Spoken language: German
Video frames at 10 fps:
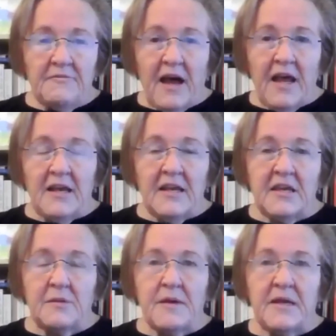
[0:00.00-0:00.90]
weil
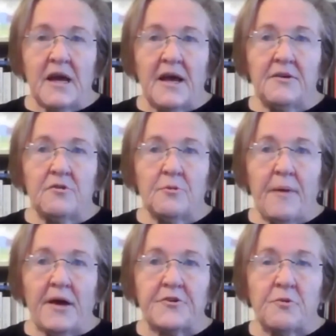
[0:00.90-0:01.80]
ich mich an
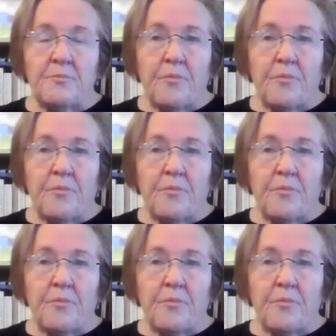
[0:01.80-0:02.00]
Norberto